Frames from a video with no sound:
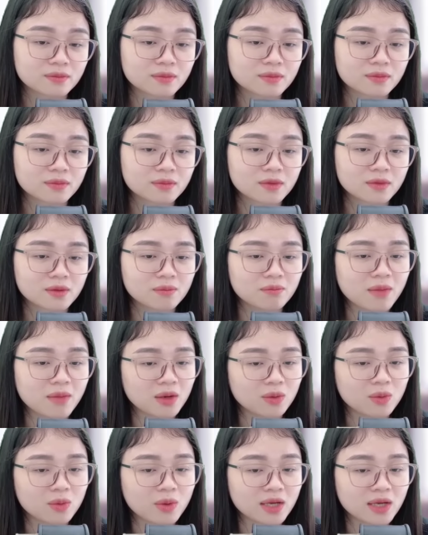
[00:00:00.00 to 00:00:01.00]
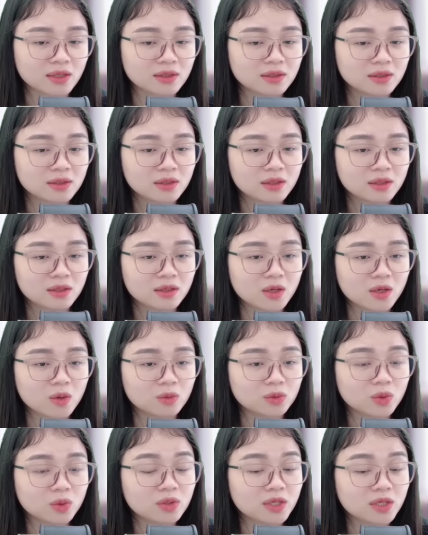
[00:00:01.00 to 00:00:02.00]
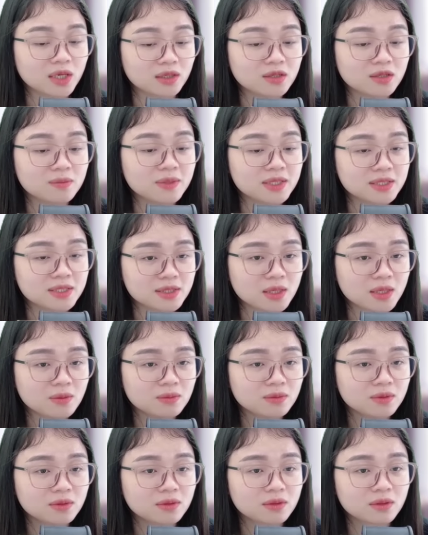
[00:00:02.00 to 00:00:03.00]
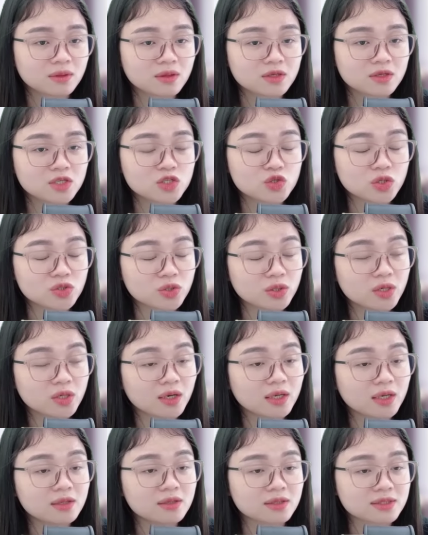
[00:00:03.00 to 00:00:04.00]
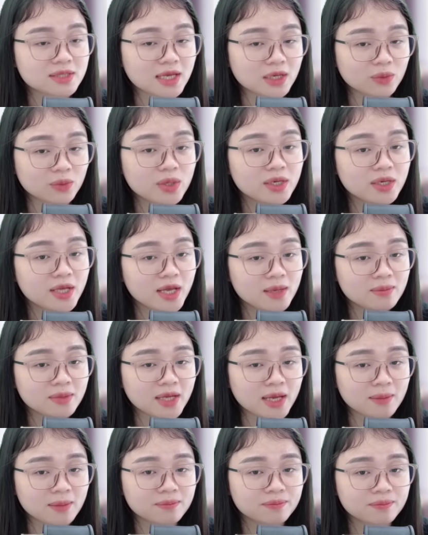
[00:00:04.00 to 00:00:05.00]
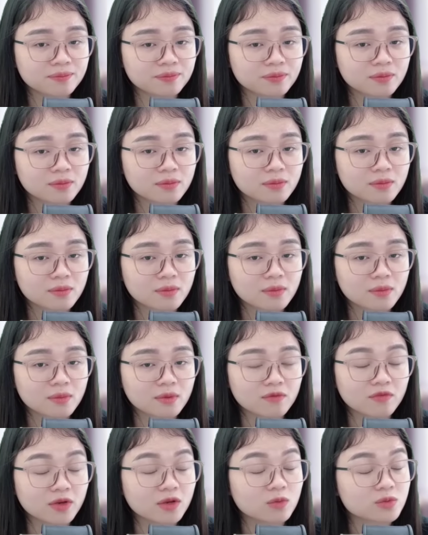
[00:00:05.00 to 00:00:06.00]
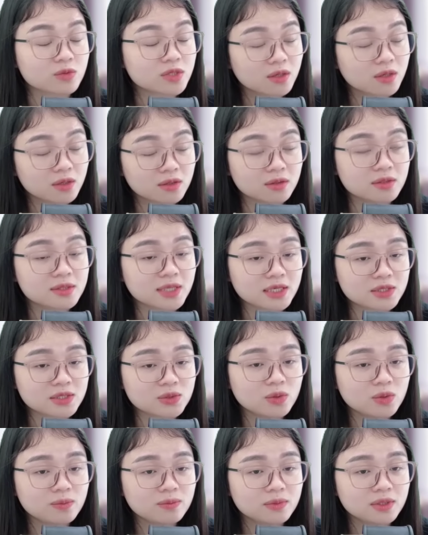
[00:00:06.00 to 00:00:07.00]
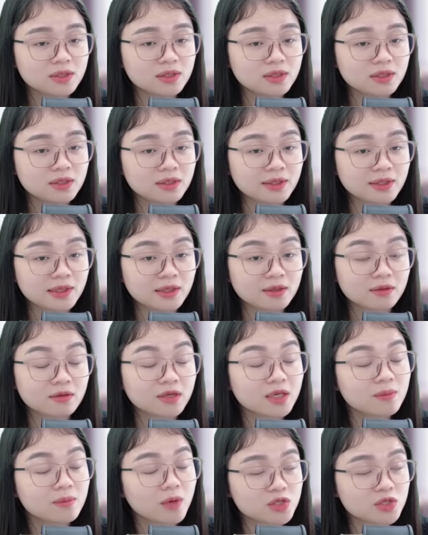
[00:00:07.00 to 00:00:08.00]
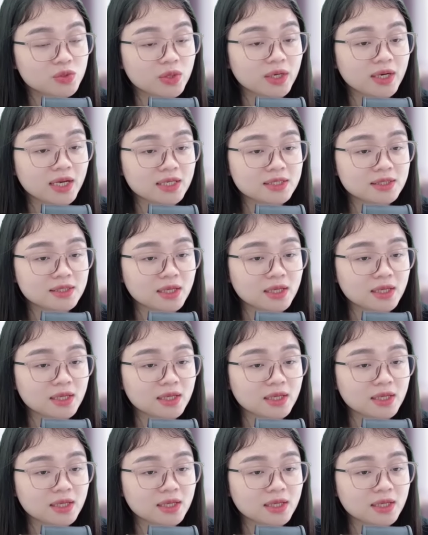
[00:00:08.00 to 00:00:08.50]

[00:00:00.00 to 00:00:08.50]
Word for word: Bàng hoàng Ông Thôn gần như bị sốc Chuyện số nợ đã được giải quyết êm đẹp Viện Hồng Sơn đã đứng ra giúp Cứ nghĩ mọi chuyện đã xong